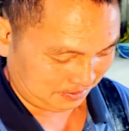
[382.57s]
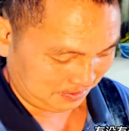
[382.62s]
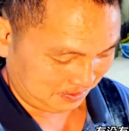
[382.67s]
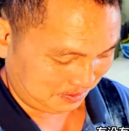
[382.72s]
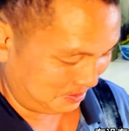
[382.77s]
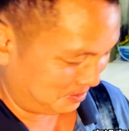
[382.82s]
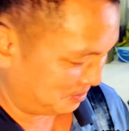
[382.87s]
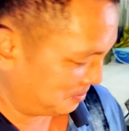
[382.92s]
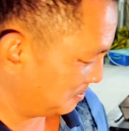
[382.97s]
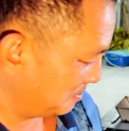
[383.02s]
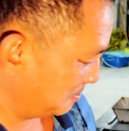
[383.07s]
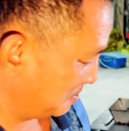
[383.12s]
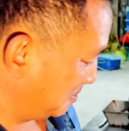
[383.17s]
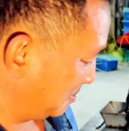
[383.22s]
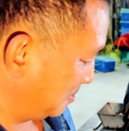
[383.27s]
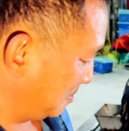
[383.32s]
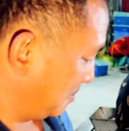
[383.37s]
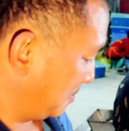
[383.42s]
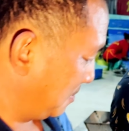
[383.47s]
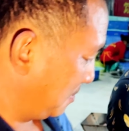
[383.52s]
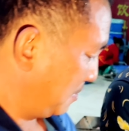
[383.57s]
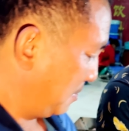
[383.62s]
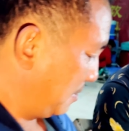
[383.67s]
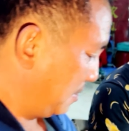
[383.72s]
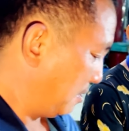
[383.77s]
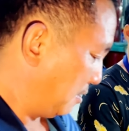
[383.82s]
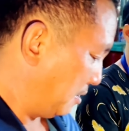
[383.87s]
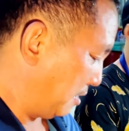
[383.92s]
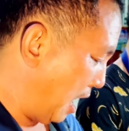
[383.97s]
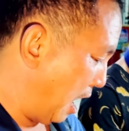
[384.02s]
有没有外国的朋友过
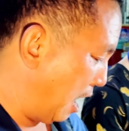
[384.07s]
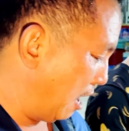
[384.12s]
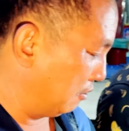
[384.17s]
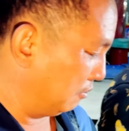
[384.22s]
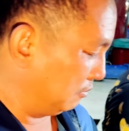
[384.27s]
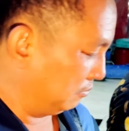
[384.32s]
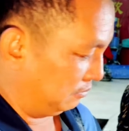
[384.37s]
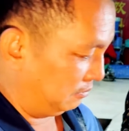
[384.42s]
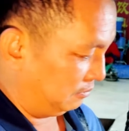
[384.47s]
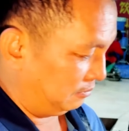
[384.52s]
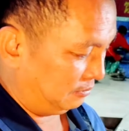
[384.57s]
来？有，